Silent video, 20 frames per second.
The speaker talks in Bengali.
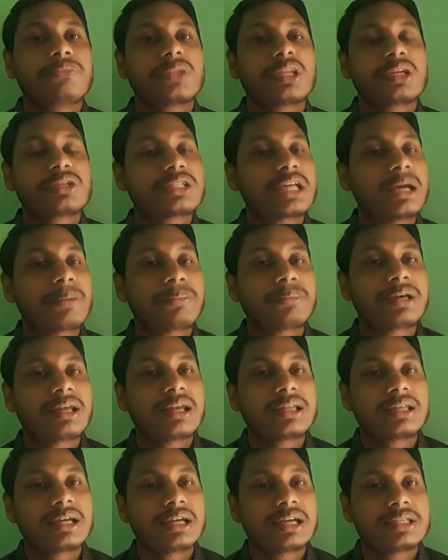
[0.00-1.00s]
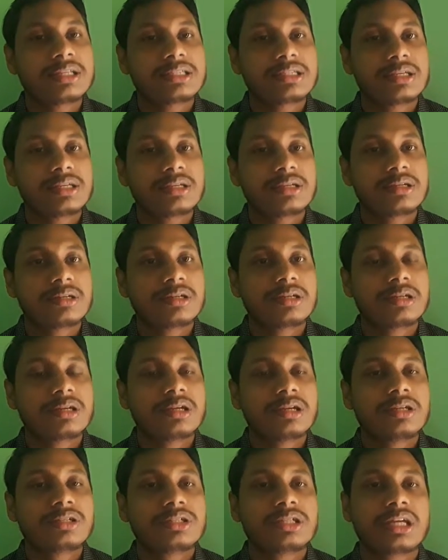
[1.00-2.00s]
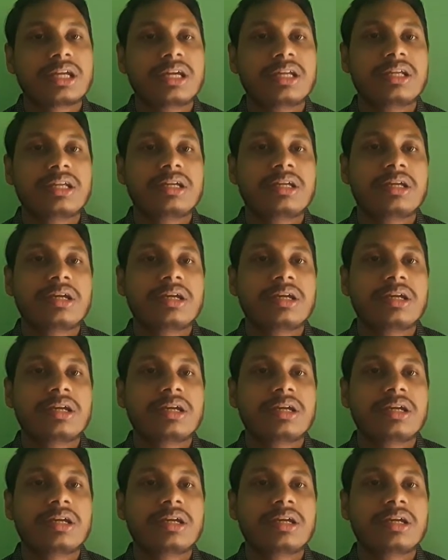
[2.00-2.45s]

সাপ খেলা দেখাচ্ছে সেখানে